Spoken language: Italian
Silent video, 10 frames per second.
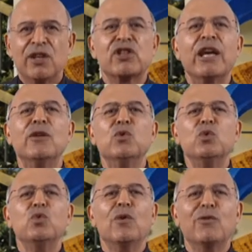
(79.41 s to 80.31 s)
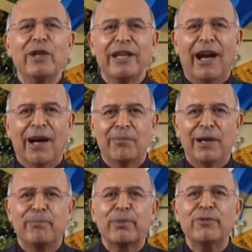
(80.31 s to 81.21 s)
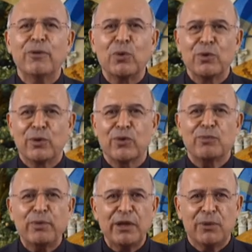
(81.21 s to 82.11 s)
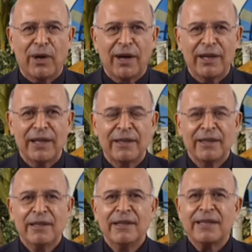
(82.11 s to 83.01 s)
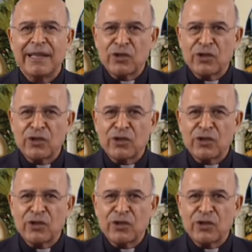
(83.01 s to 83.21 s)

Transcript: C'è un nuovo legame profondo, spirituale. Chi